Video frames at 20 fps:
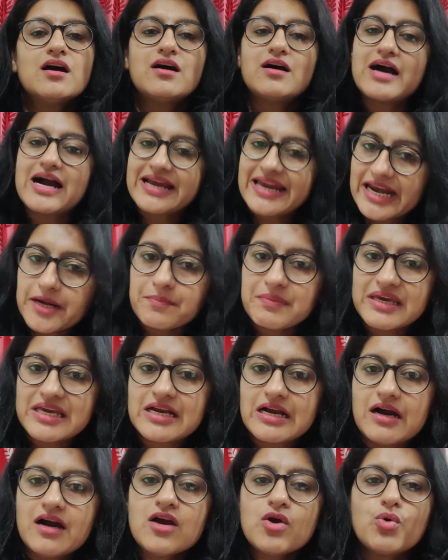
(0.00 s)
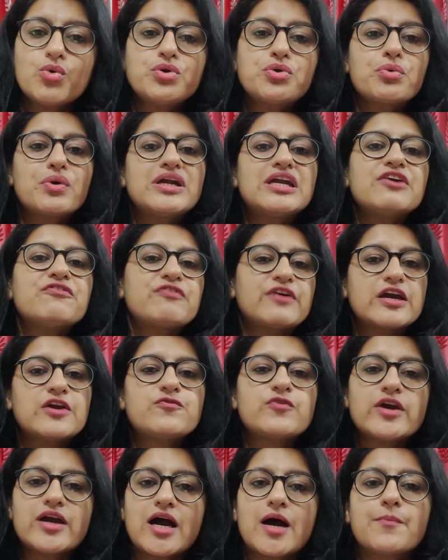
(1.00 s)
अकेडमिक का और ट्वेंटी
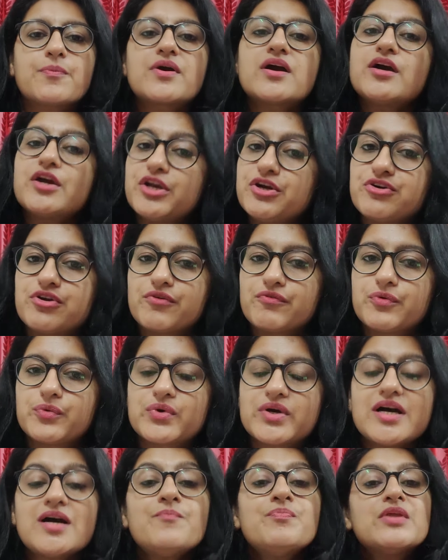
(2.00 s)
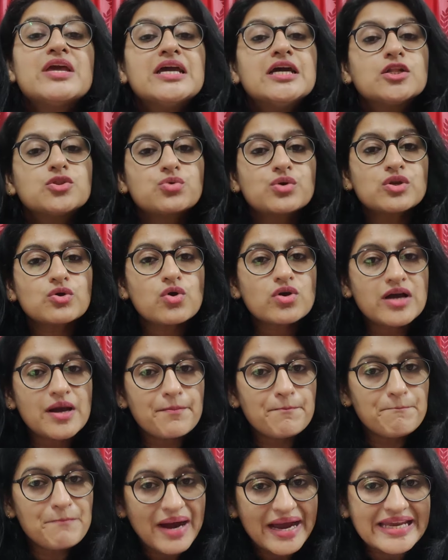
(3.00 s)
फाइव है आपका इंटरव्यू का तो इनको
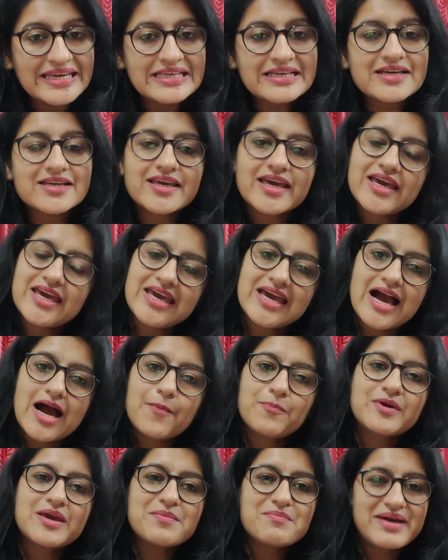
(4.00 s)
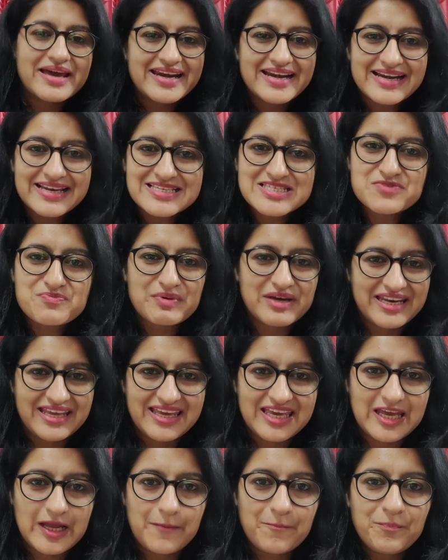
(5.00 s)
कंबाइन करके ही आपकी मेरिट लिस्ट
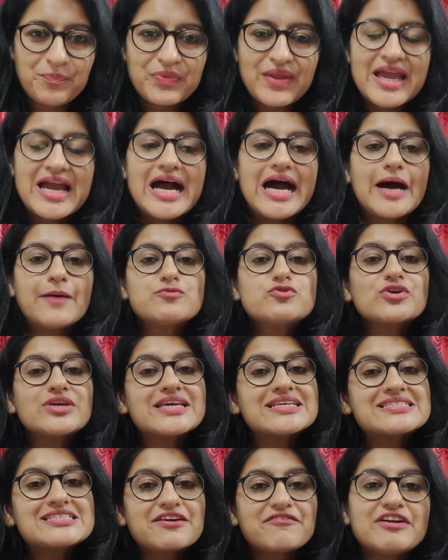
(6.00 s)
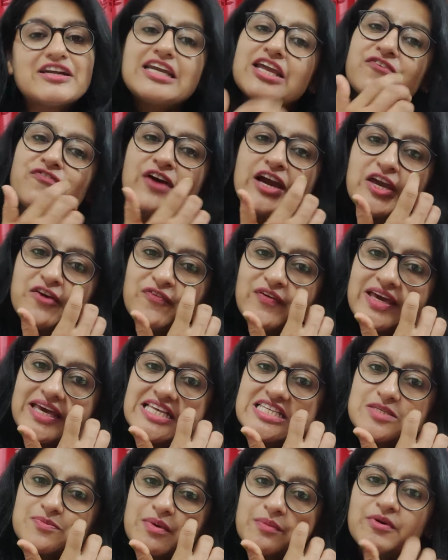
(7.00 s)
बनेगी अब जो ये फाइव है
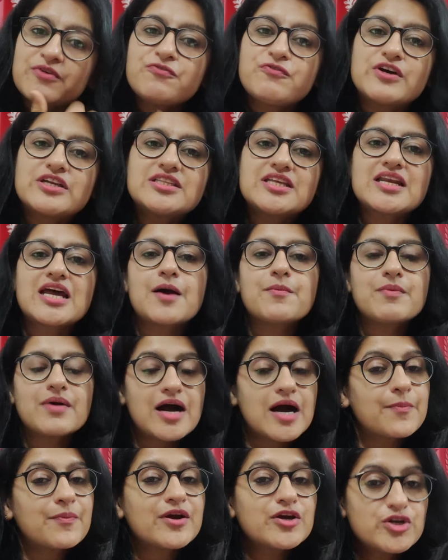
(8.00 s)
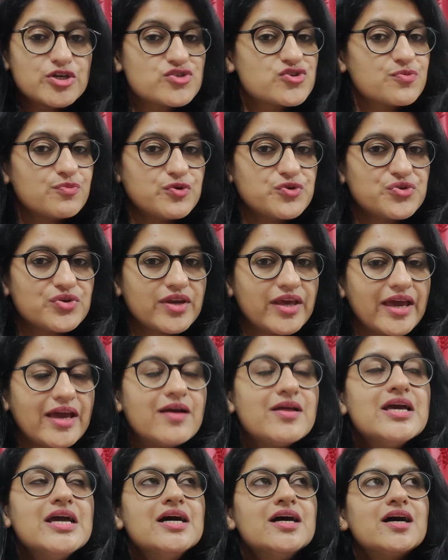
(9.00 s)
इसमें भी फर्दर आप, आपका डिस्ट्रीब्यूशन है
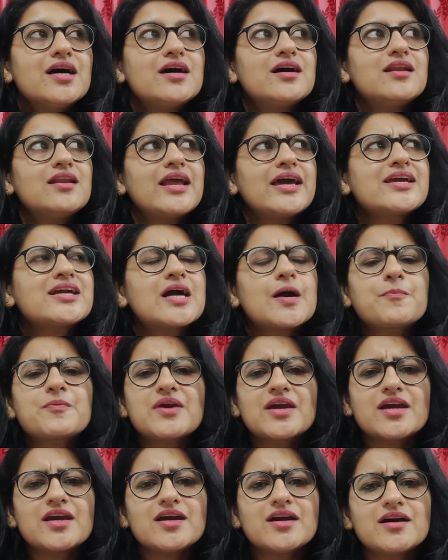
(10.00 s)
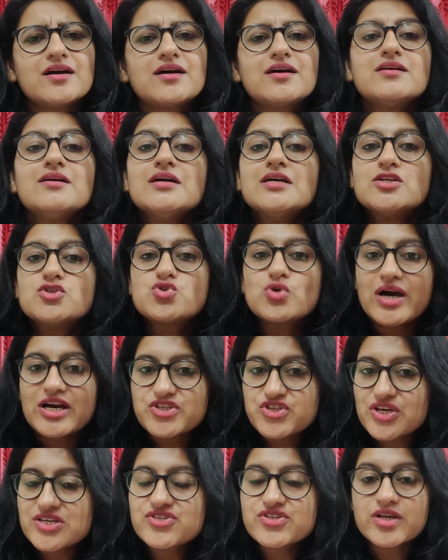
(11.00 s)
लाइक uh, like आपके uh, जो
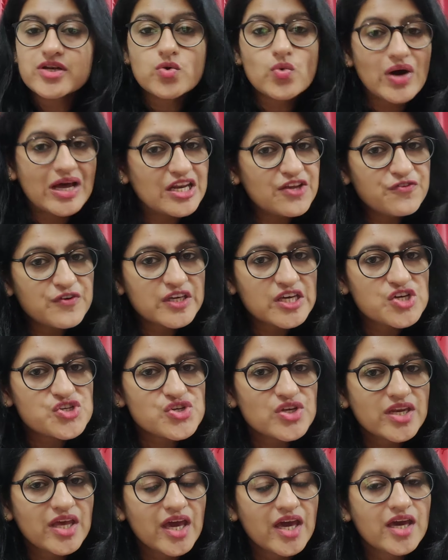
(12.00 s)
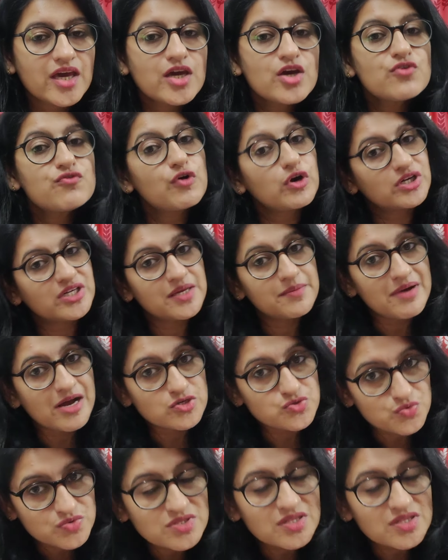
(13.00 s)
असेंशियल क्वालिफिकेशन है फोर्टी मार्क्स